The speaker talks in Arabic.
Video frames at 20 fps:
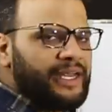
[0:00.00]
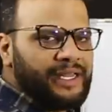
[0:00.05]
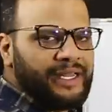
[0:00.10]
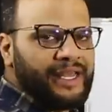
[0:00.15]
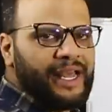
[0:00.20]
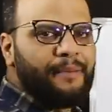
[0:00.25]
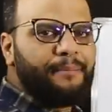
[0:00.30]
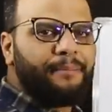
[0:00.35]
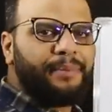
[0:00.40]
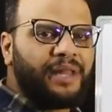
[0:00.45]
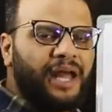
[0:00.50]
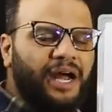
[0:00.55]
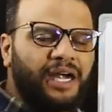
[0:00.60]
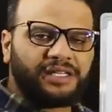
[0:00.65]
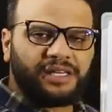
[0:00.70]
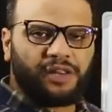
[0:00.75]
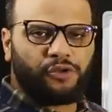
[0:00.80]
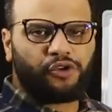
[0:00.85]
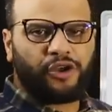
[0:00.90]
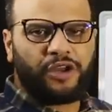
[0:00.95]
اللي جنب
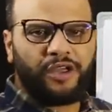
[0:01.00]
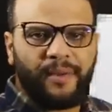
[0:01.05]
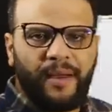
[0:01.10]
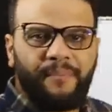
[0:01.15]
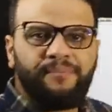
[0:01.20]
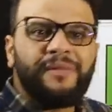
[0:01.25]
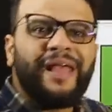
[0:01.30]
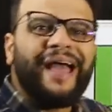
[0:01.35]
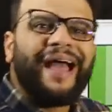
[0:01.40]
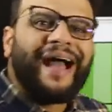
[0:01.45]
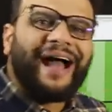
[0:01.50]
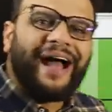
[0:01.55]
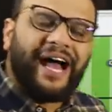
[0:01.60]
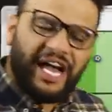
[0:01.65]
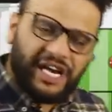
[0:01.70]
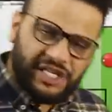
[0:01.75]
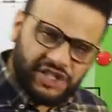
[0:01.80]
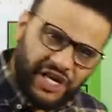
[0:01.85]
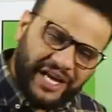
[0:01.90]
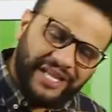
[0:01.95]
العرض القريبه
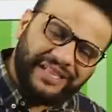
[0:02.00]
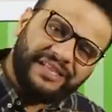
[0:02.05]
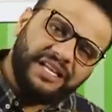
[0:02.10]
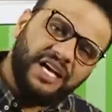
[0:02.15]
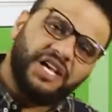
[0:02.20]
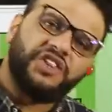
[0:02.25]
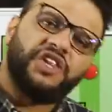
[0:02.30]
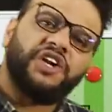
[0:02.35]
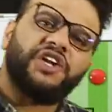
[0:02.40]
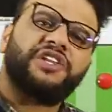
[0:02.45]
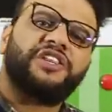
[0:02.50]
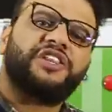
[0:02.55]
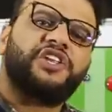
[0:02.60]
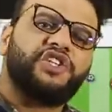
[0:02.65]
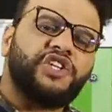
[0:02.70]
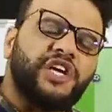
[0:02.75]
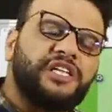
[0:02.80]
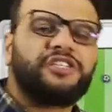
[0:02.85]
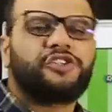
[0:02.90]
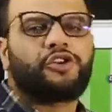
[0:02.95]
عشان تقدر
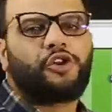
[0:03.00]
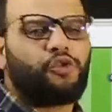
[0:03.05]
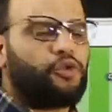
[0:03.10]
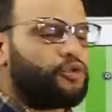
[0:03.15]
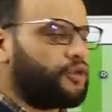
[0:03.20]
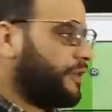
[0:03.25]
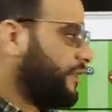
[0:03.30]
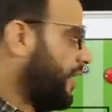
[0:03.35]
تشتت الكوره